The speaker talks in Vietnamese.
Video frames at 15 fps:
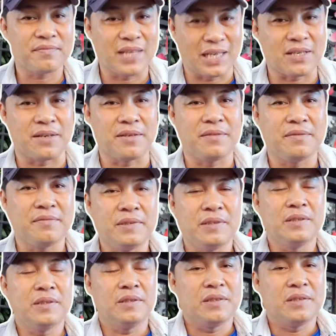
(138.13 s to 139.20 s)
thật sự
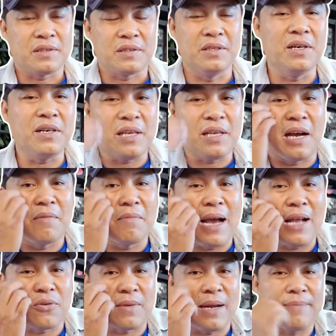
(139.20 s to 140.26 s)
đứa thì gần
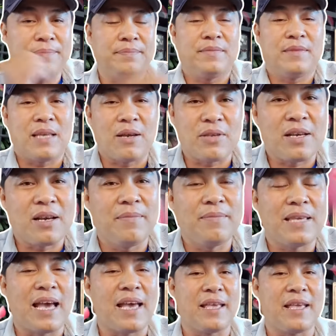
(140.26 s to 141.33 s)
30 năm chào chị
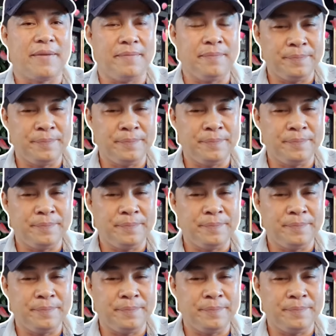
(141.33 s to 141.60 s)
cơm chay nha